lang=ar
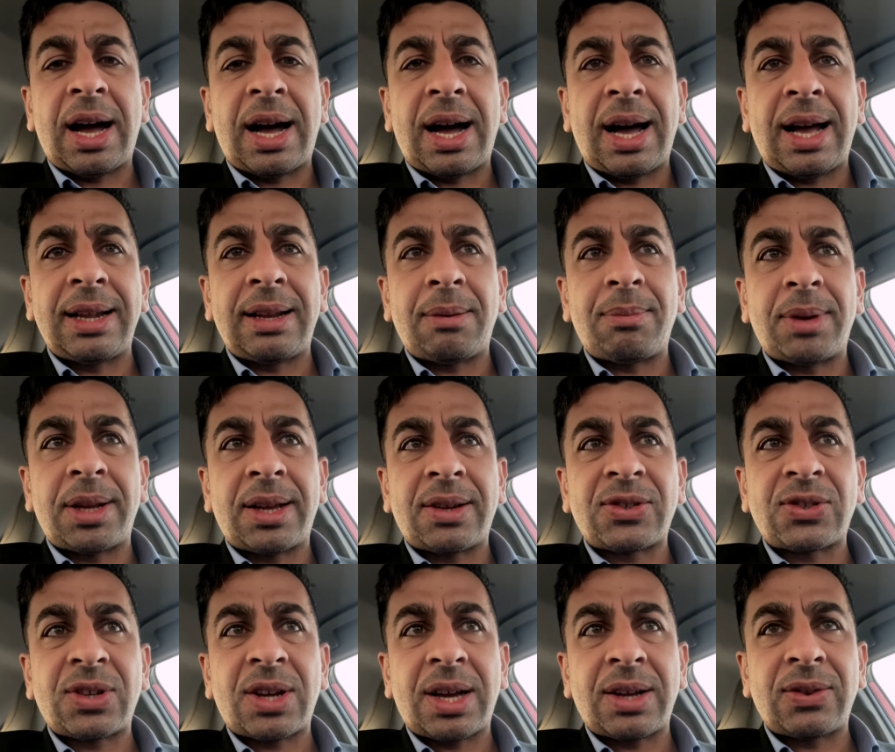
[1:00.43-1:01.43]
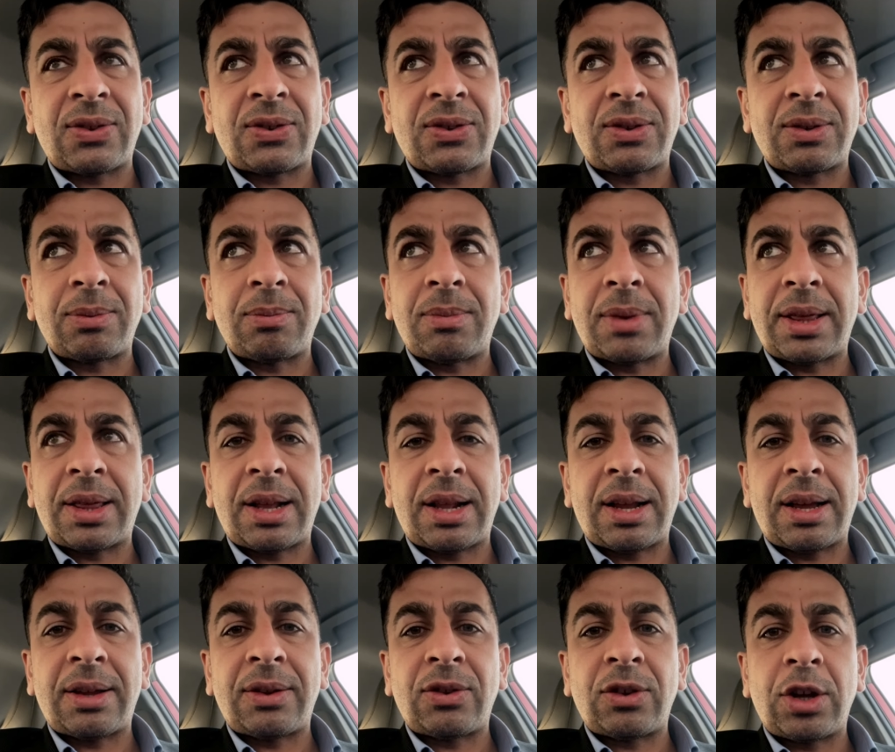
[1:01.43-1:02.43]
على منصات
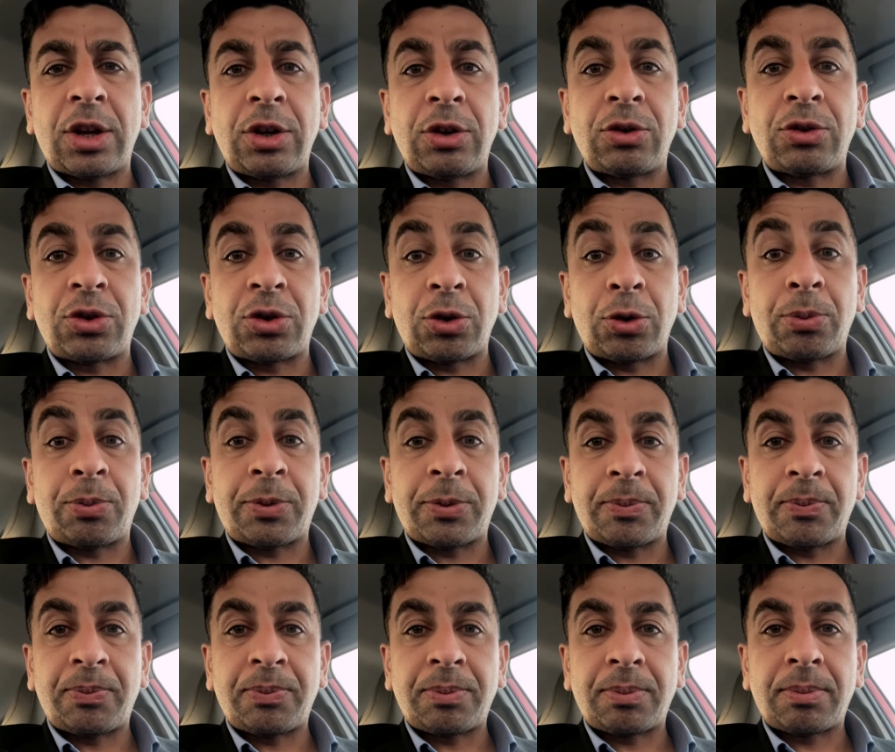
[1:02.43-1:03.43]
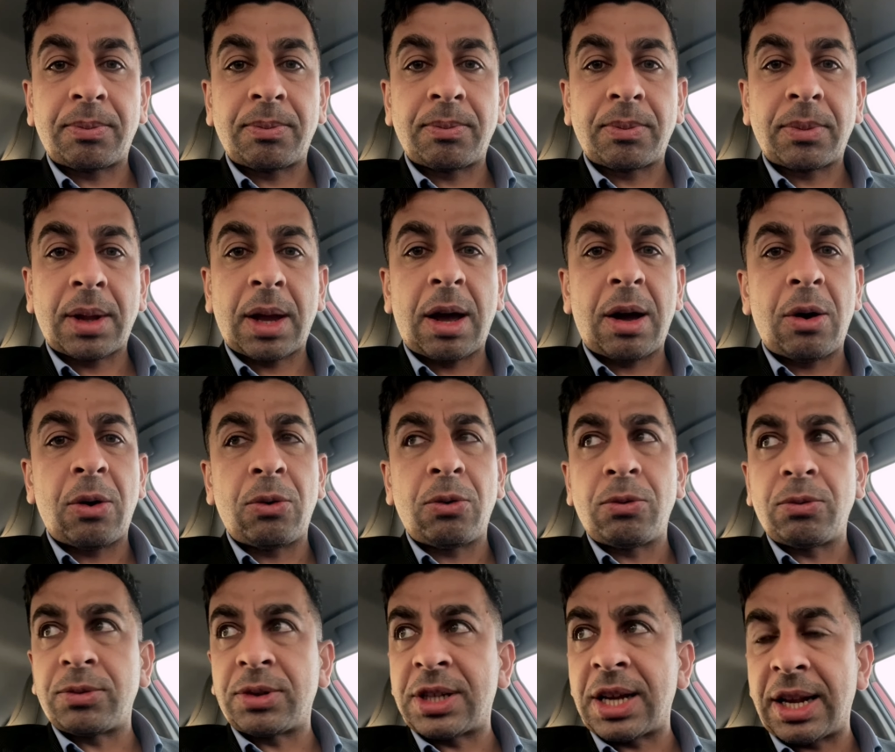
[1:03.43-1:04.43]
مثلا يوتيوب
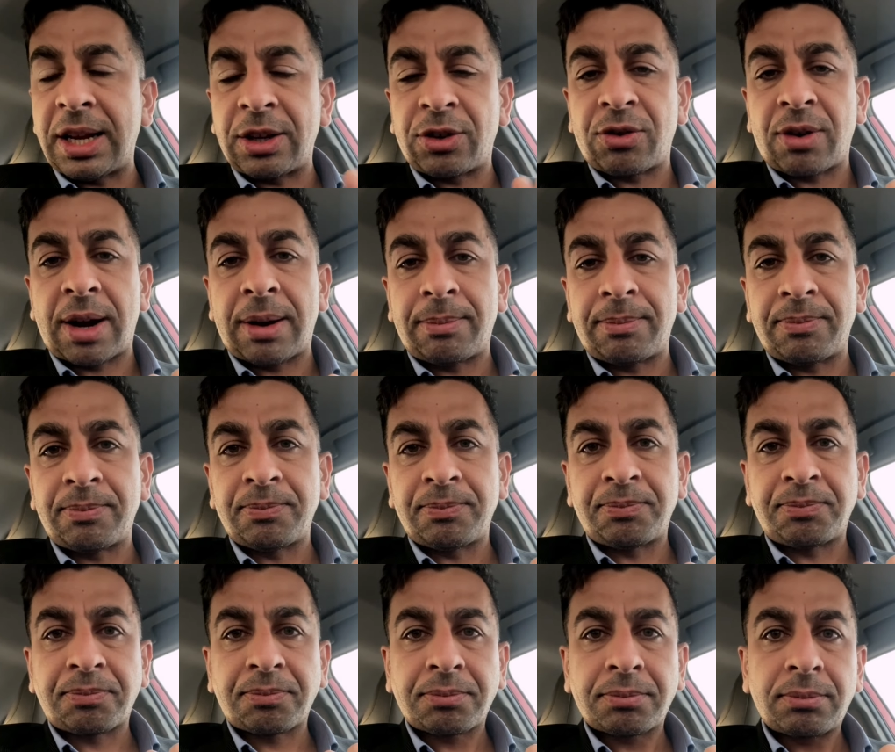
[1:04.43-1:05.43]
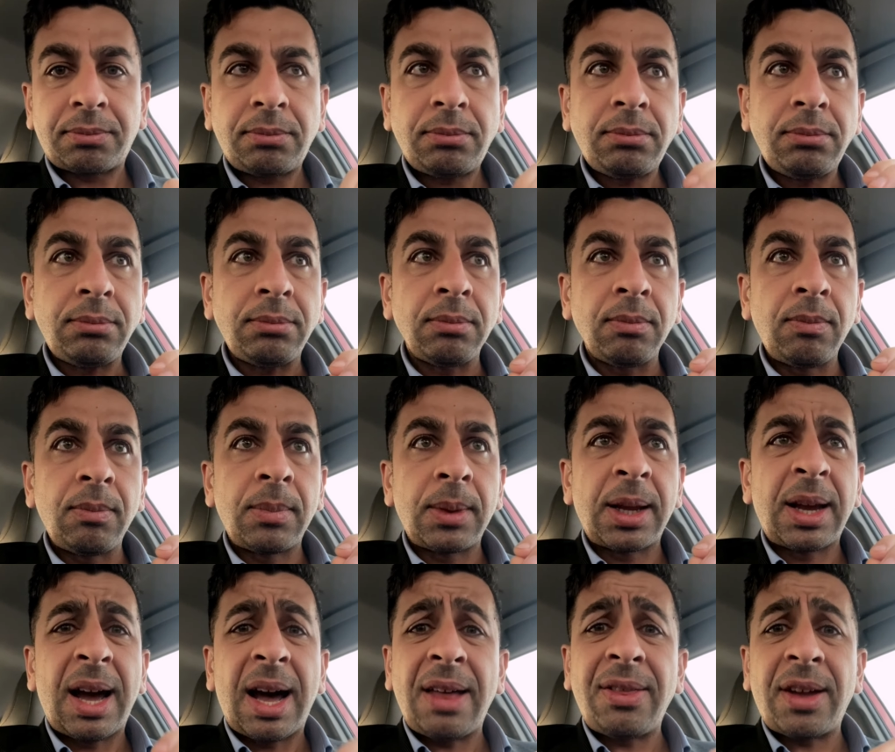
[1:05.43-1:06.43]
أو تليجرام
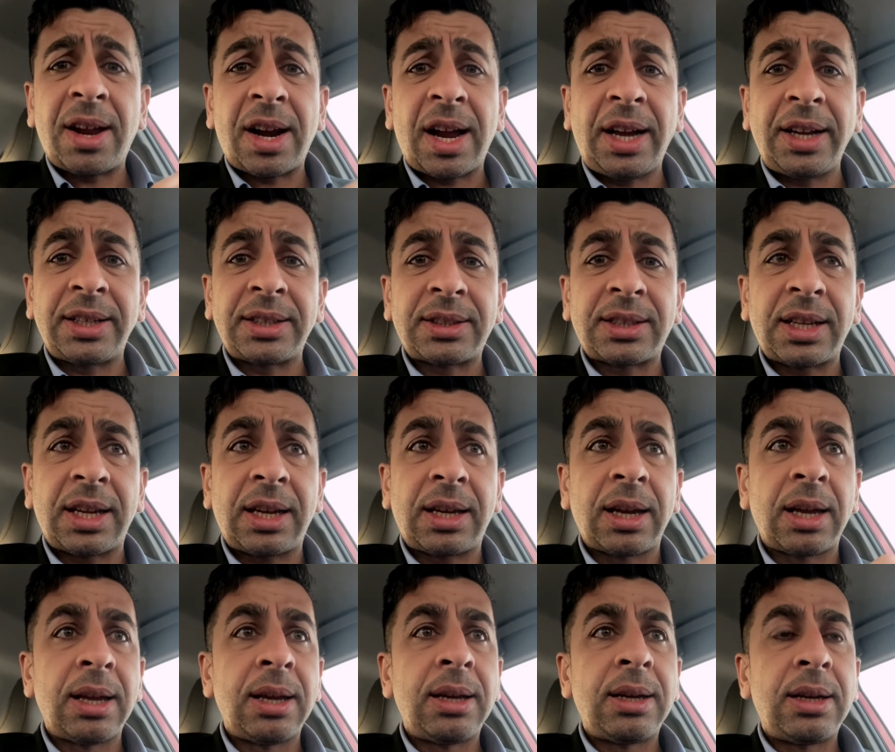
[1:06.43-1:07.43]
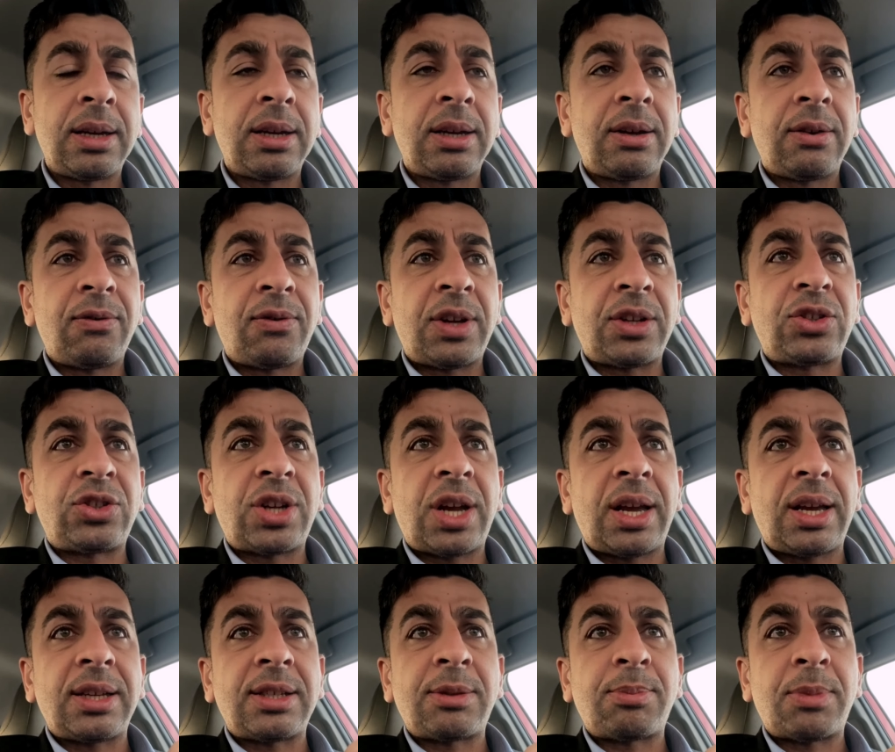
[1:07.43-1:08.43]
هذا راح ينطيك فد
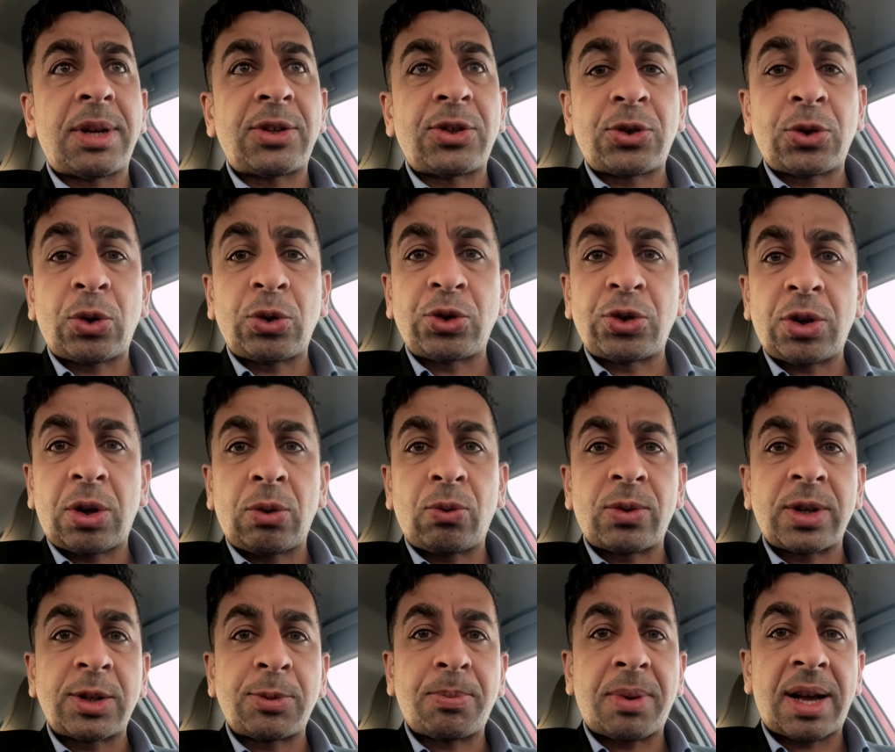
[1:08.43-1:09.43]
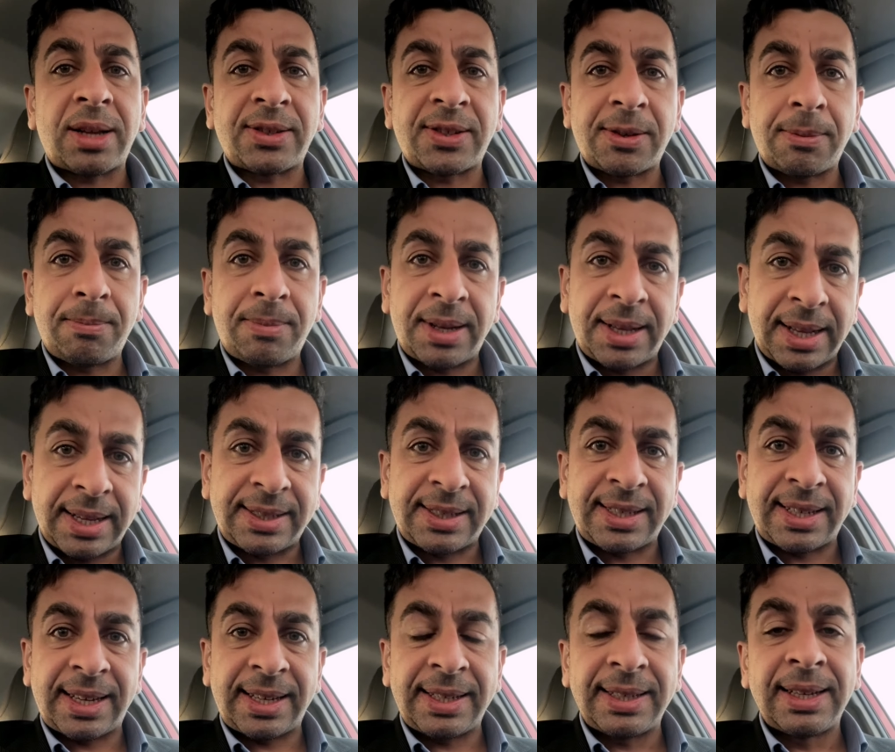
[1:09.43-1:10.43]
شيء اسمه social
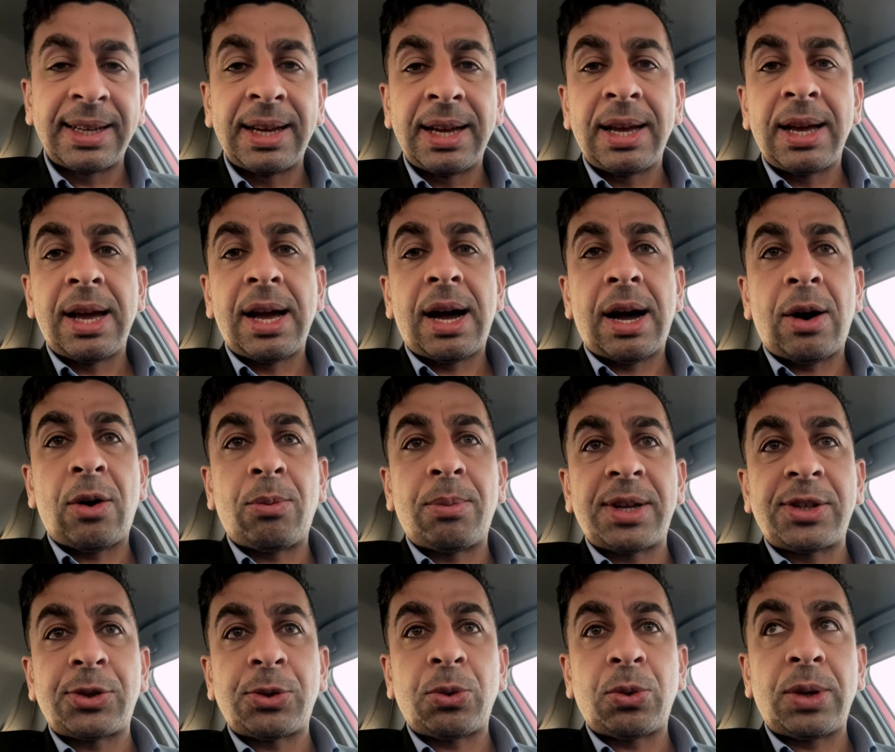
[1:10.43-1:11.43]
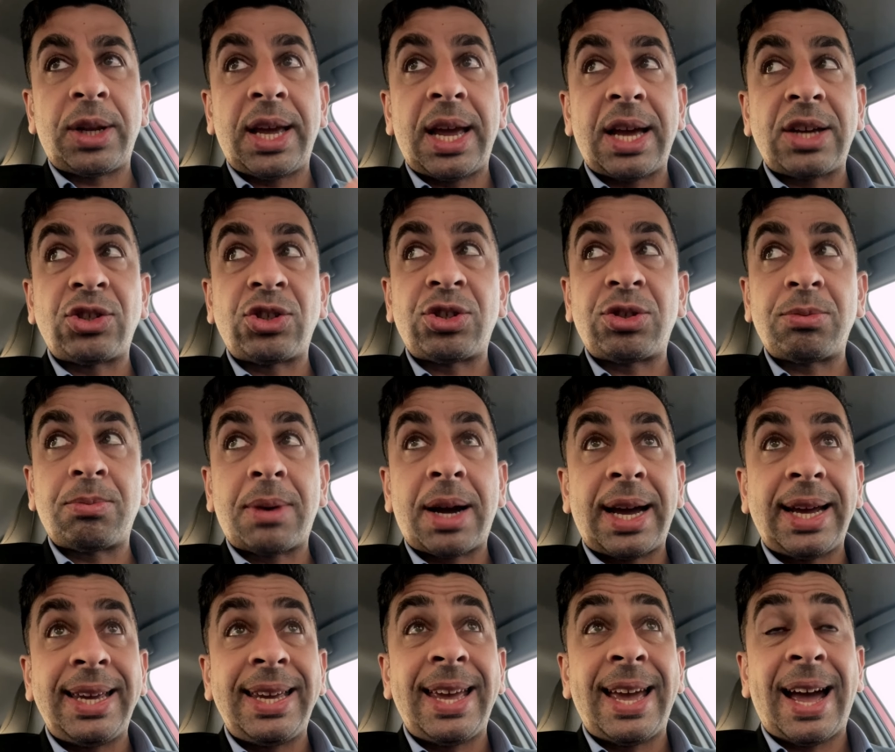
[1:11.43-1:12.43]
responsibility أو مسؤولية
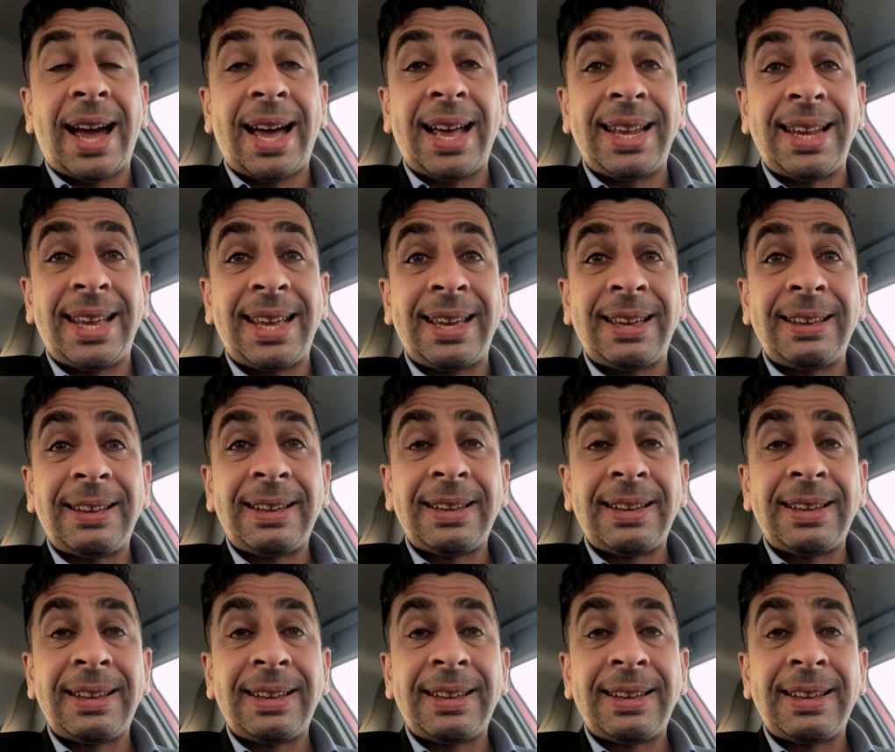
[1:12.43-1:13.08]
اجتماعية على